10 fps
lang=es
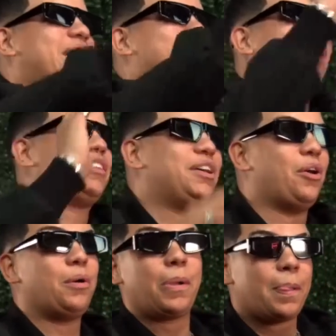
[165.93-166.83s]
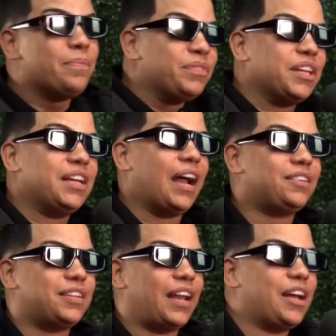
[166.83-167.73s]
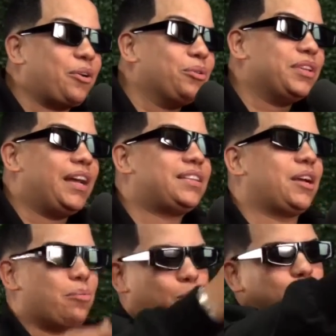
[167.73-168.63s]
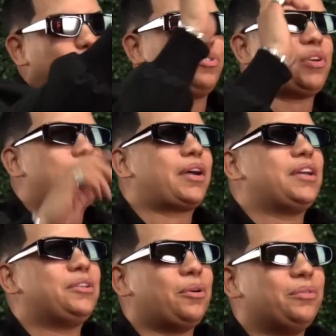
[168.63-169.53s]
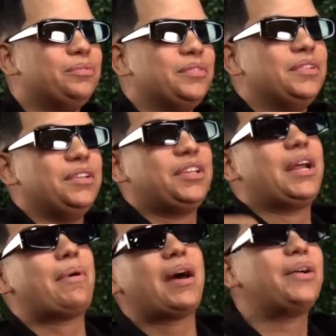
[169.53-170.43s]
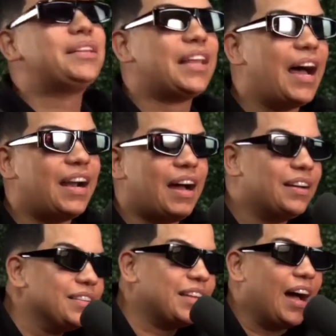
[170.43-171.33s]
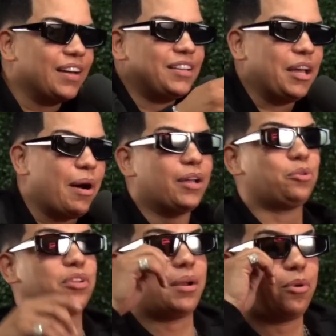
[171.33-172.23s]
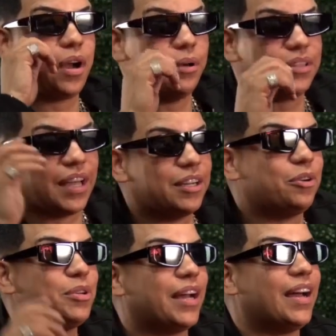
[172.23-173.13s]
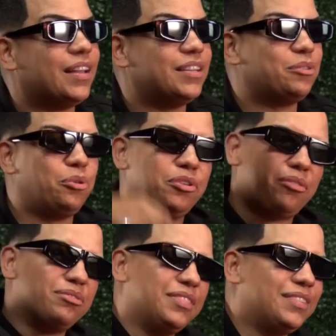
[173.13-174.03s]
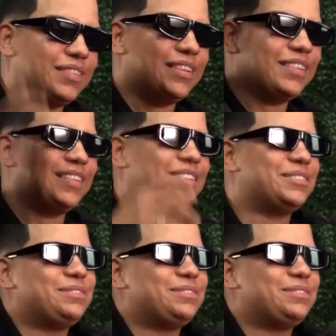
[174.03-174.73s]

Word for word: vacilón. Tirarse ahí y esconderte, como cuando uno chamaquito. mira. Tira para la ventana, tan, y te va, tú sales por la ventana y no ve a nadie. Tú cuán